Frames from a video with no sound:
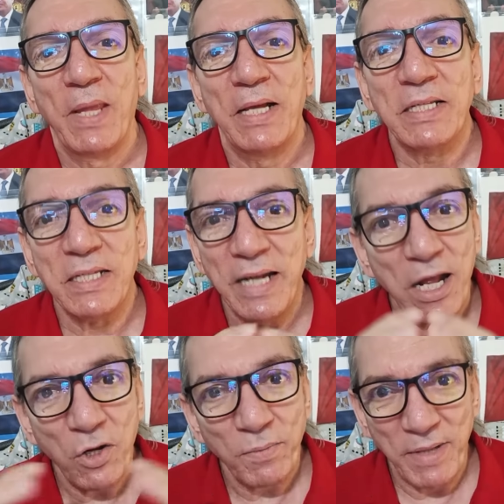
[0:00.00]

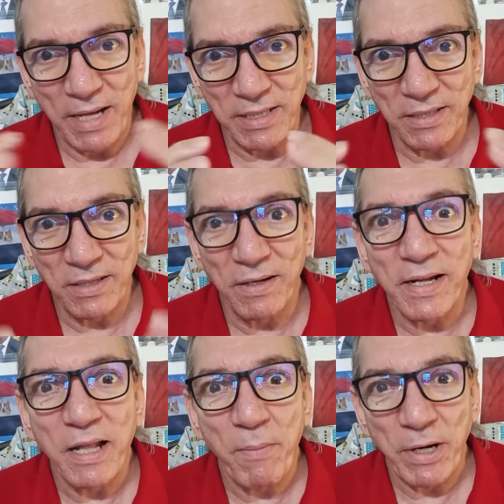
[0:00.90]
السيناريو بتاع سد
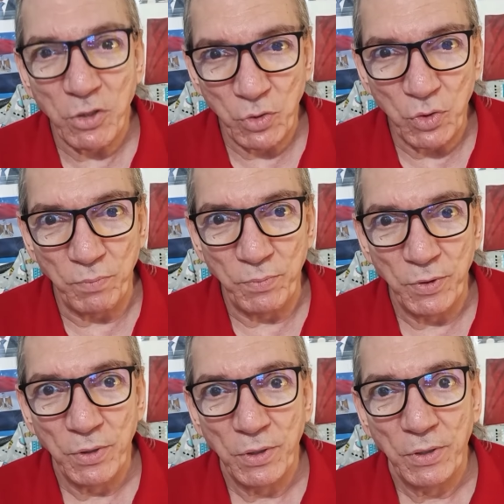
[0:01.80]
النهضه مكتوب
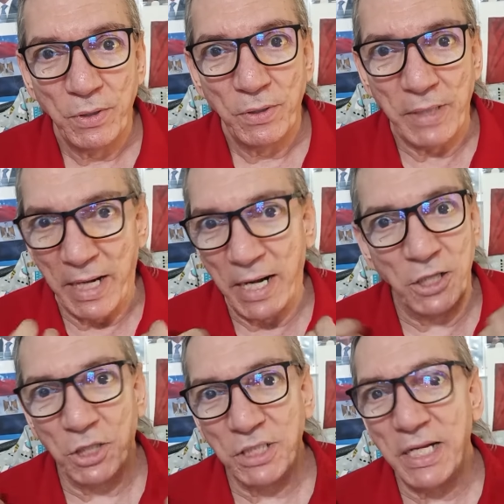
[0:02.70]
يعني
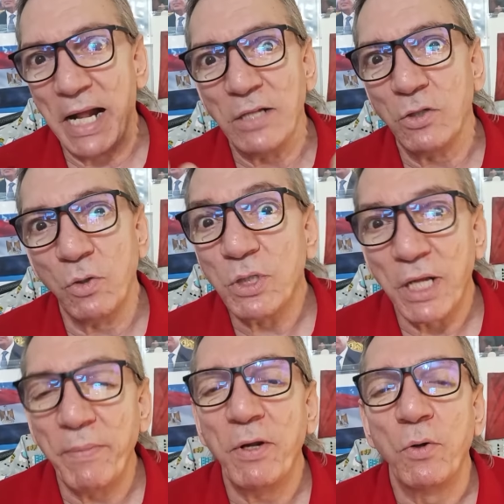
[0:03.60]
انا شخصيا عندي
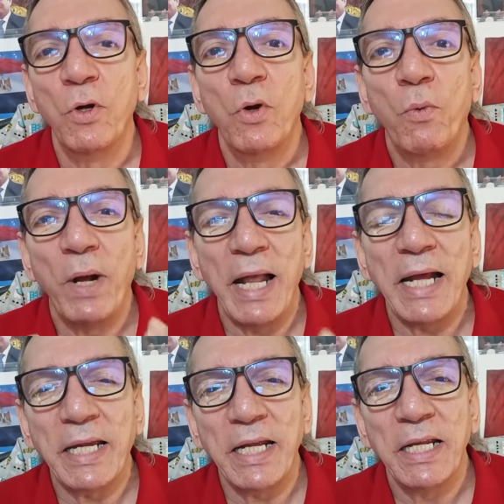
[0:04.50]
نسخه منه
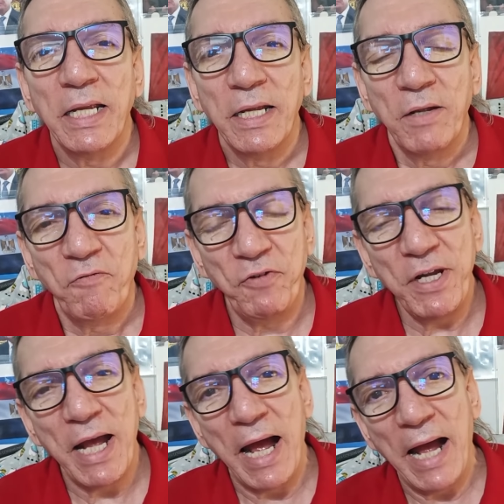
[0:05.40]
ولكن
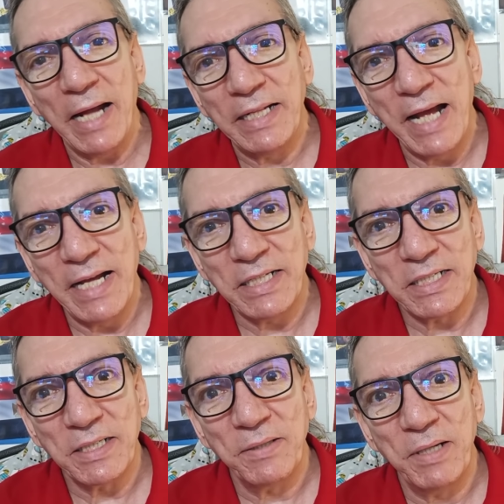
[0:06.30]
في
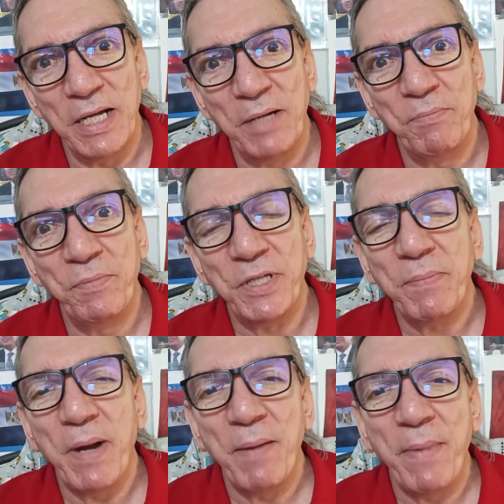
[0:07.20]
احداث آه،
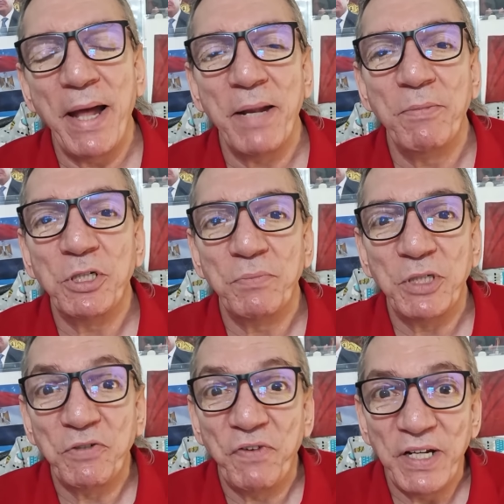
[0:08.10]
بتبقى ما احنا مش
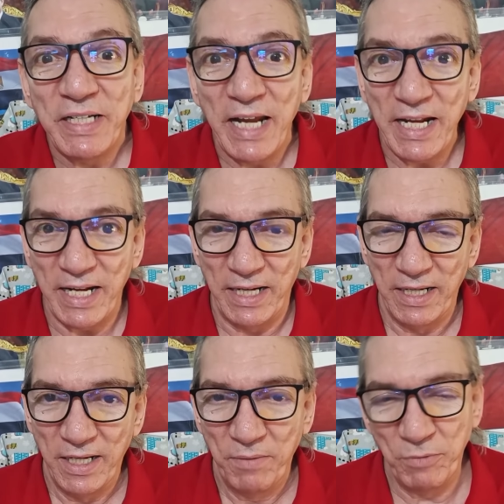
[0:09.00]
مش في ايدينا
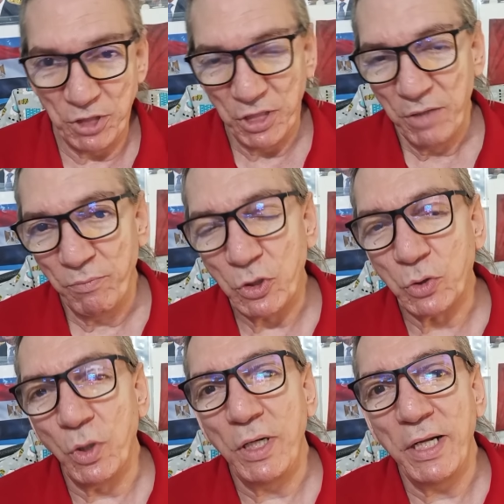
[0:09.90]
مش
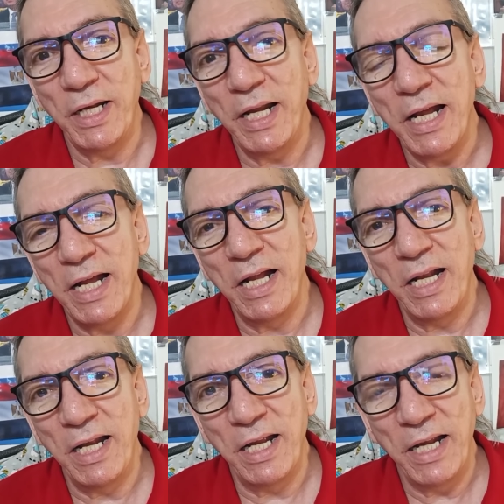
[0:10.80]
مش كل
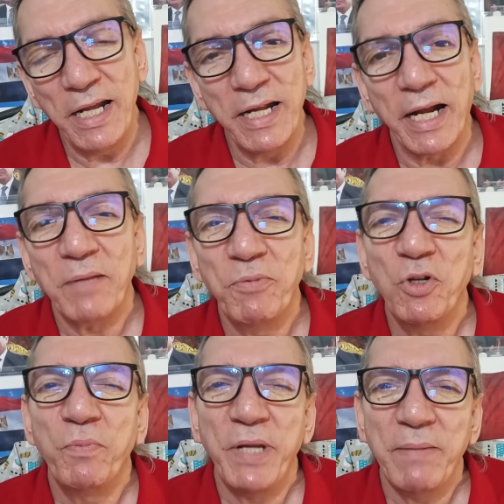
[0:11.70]
اللي, اللي احنا
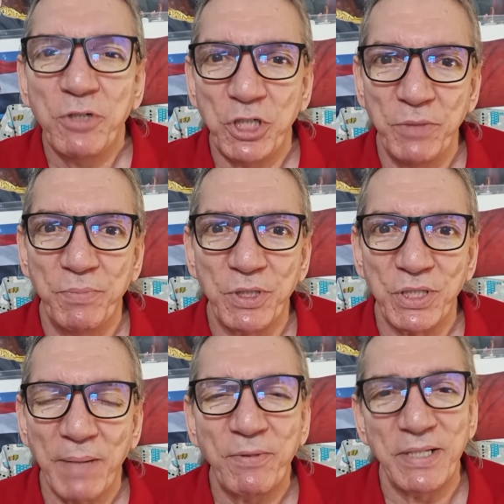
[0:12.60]
كاتبينه بيمشي
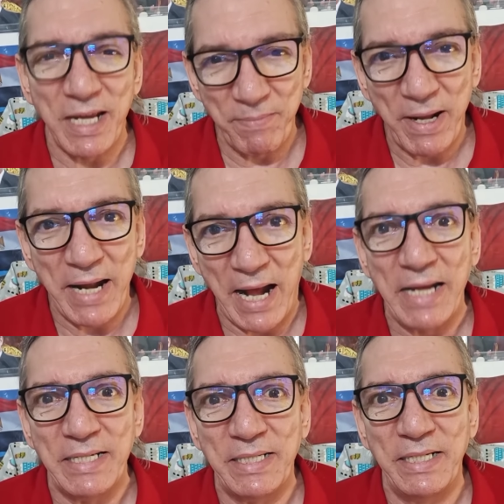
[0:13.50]
بالظبط زي ما احنا
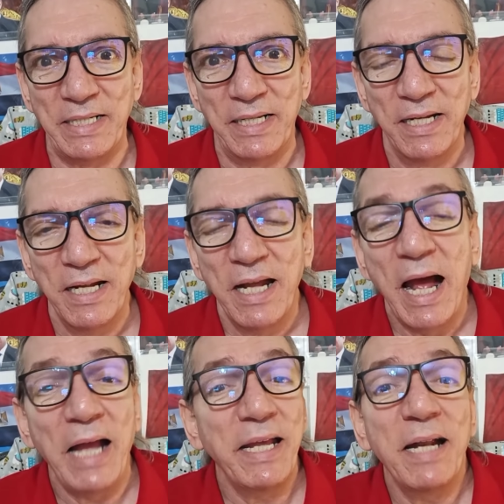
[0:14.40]
عايزين
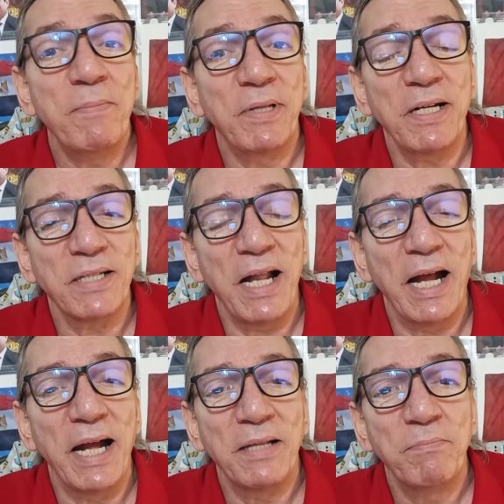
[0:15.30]
احيانا بتحصل
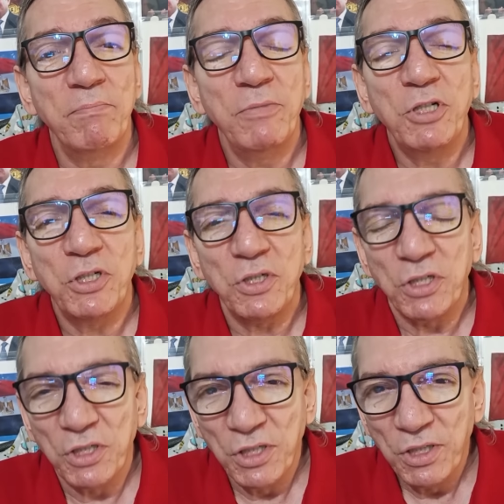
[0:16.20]
حاجات
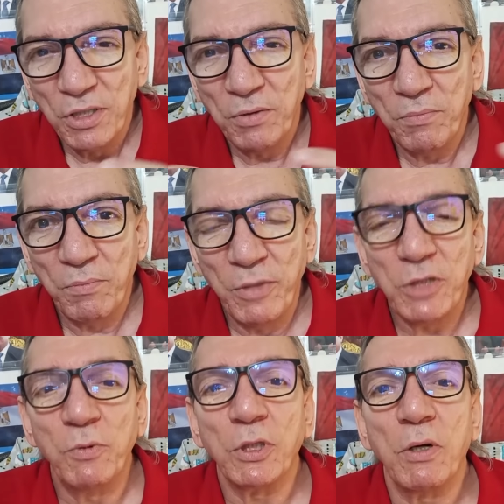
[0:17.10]
مش
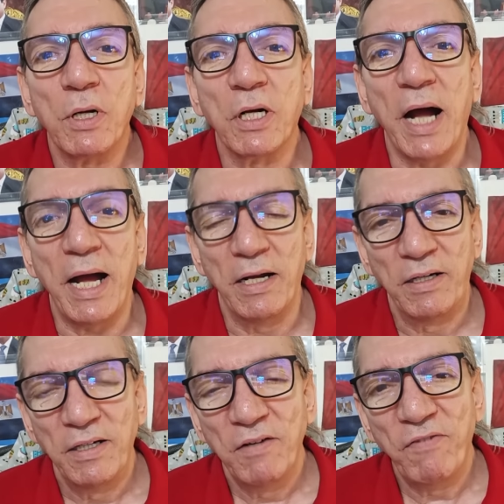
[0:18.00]
مش
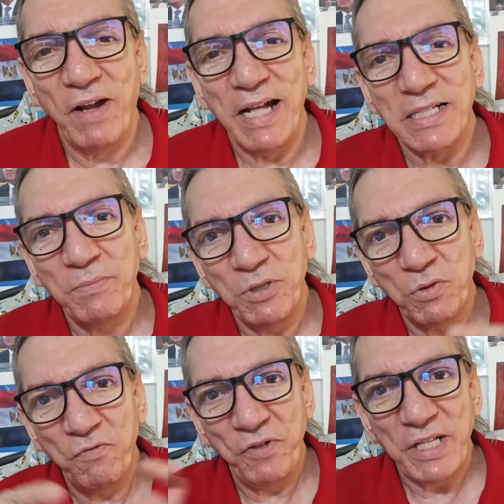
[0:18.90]
متوقعه فلازم
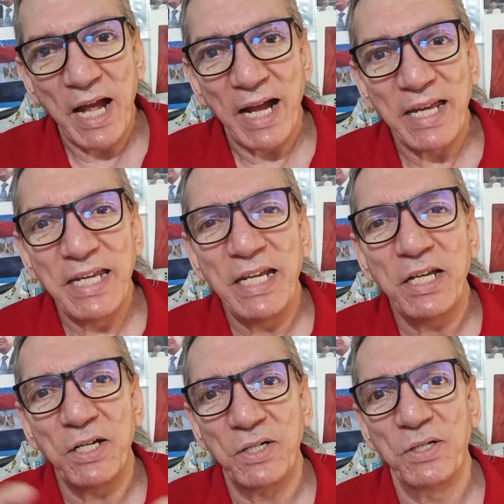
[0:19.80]
يكون في
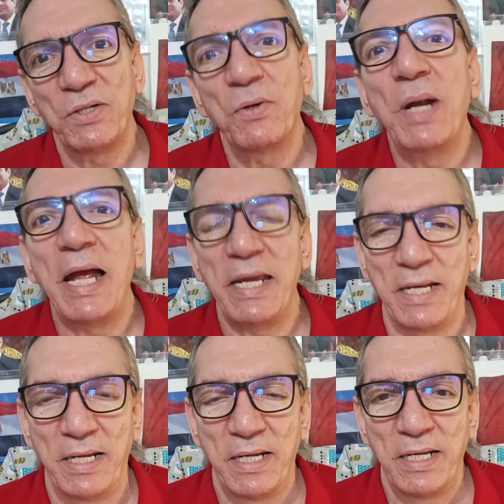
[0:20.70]
تغيير
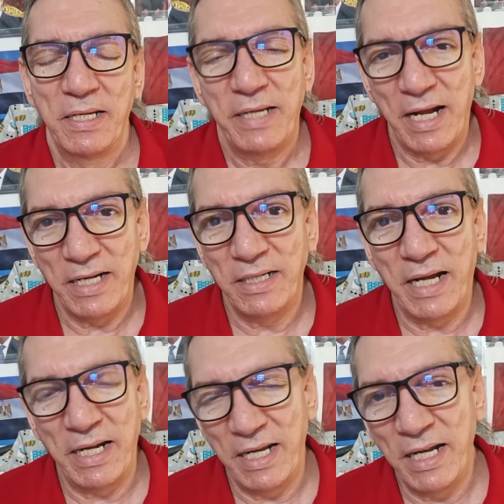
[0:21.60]
قليل يعني
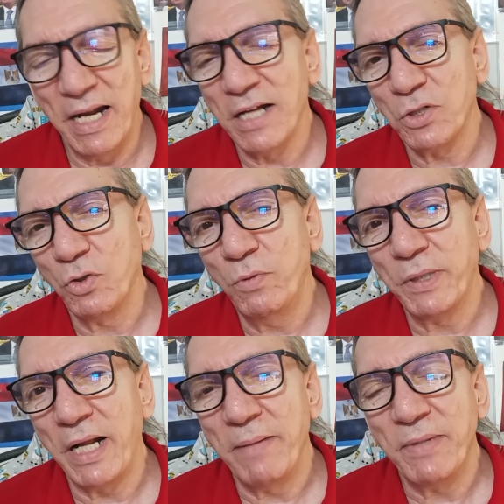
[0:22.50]
يعني اللي انا اقصده
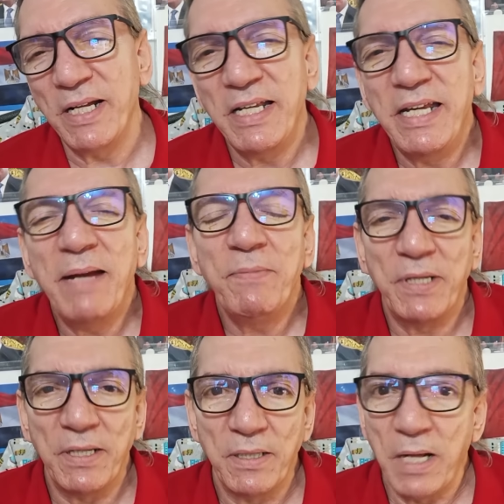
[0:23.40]
بالكلام ده ان
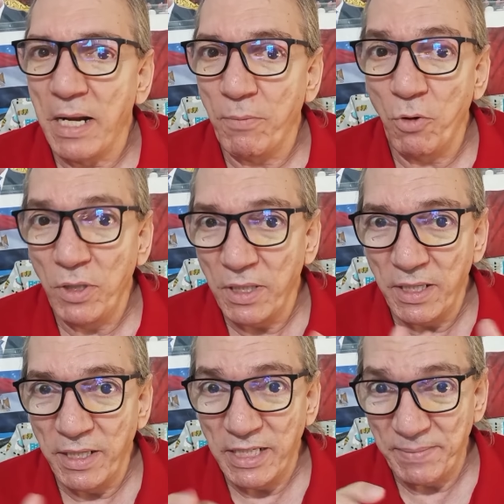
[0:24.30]
يمكن انا بقول
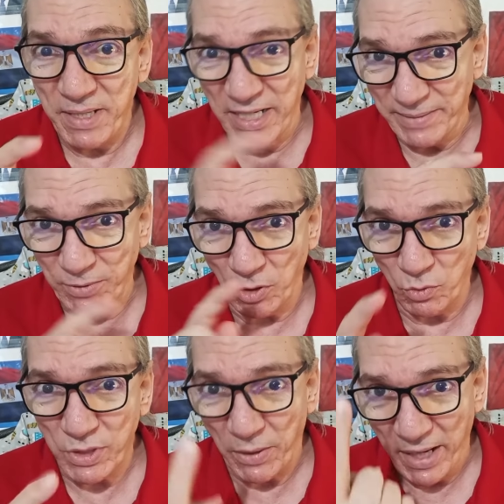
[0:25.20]
نسبه نسبه
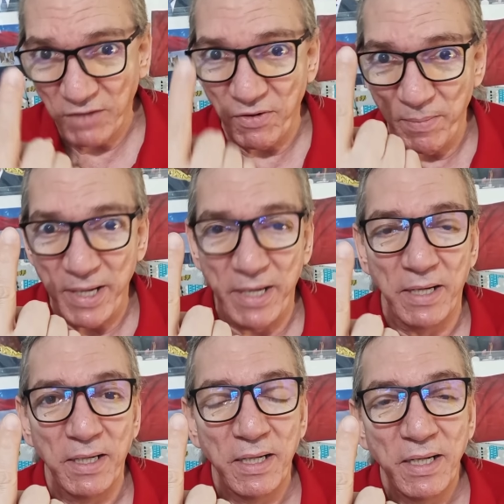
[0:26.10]
حدوث ده
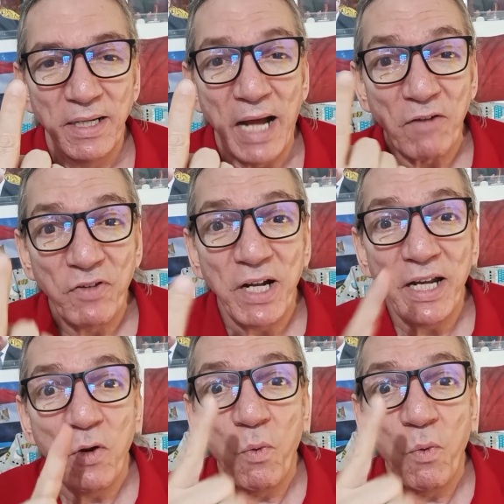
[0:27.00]
1% عارفين يعني